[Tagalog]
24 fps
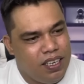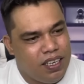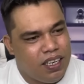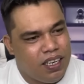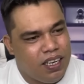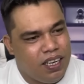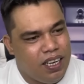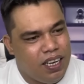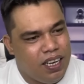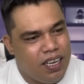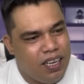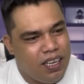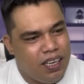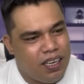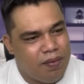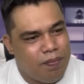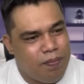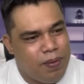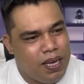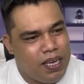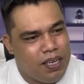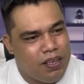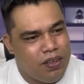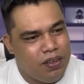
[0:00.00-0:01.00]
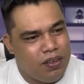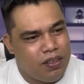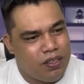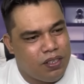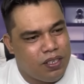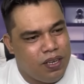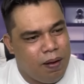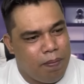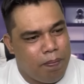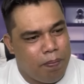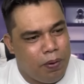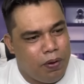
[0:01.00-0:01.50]
Kay
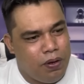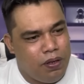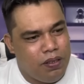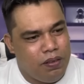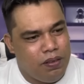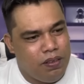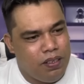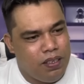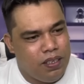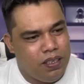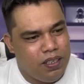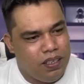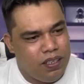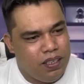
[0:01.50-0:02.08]
Rebeños Gapon.